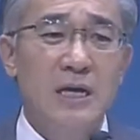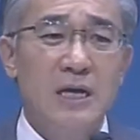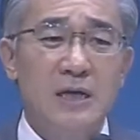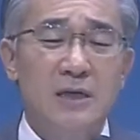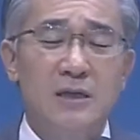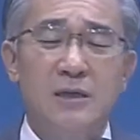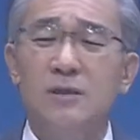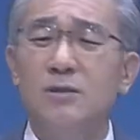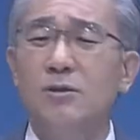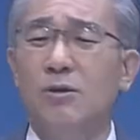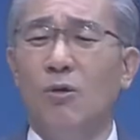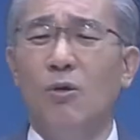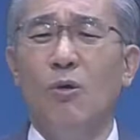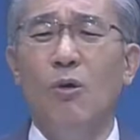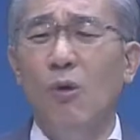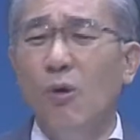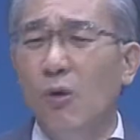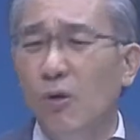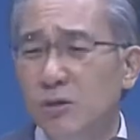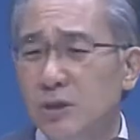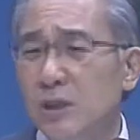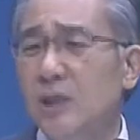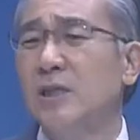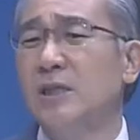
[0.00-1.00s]
그런데
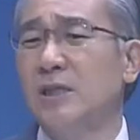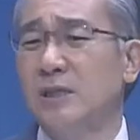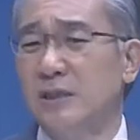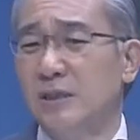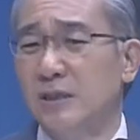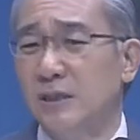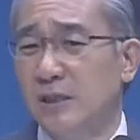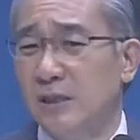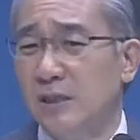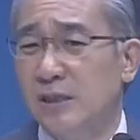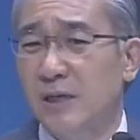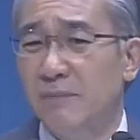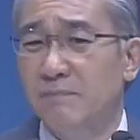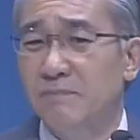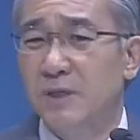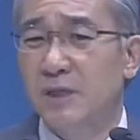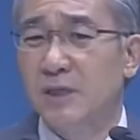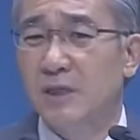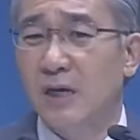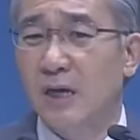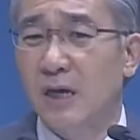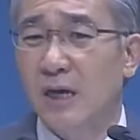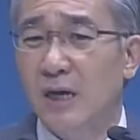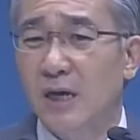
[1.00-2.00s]
어디 그런 일을
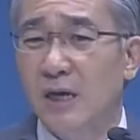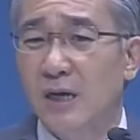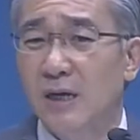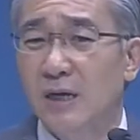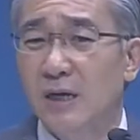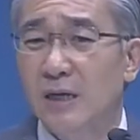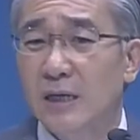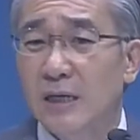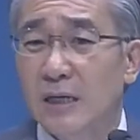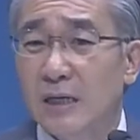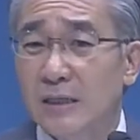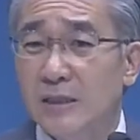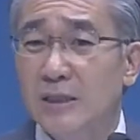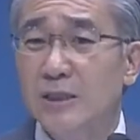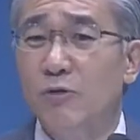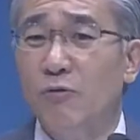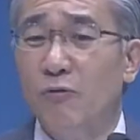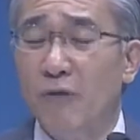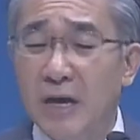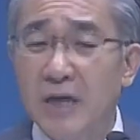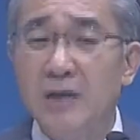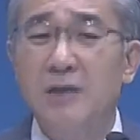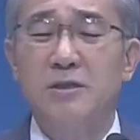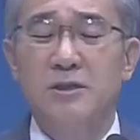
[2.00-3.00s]
합니까? 근데
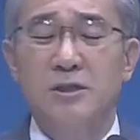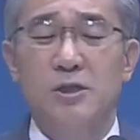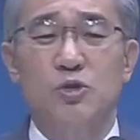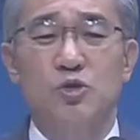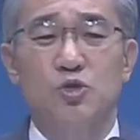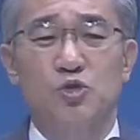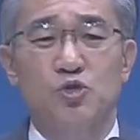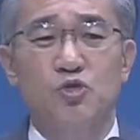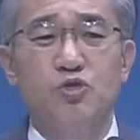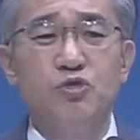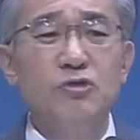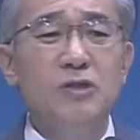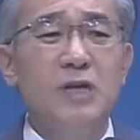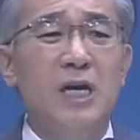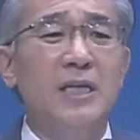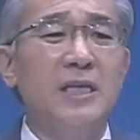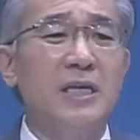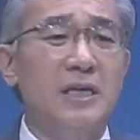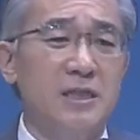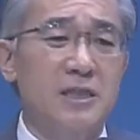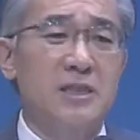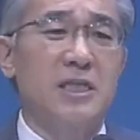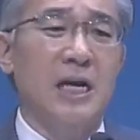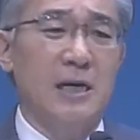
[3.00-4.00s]
왜 그러죠?
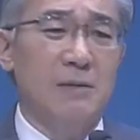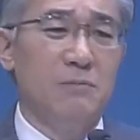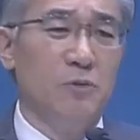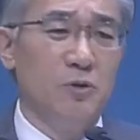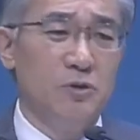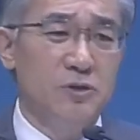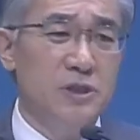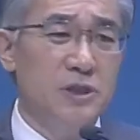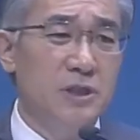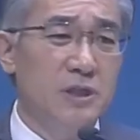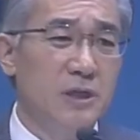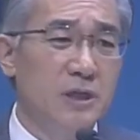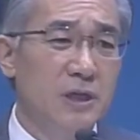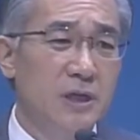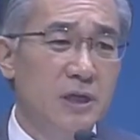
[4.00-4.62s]
순간의 그 잘못이.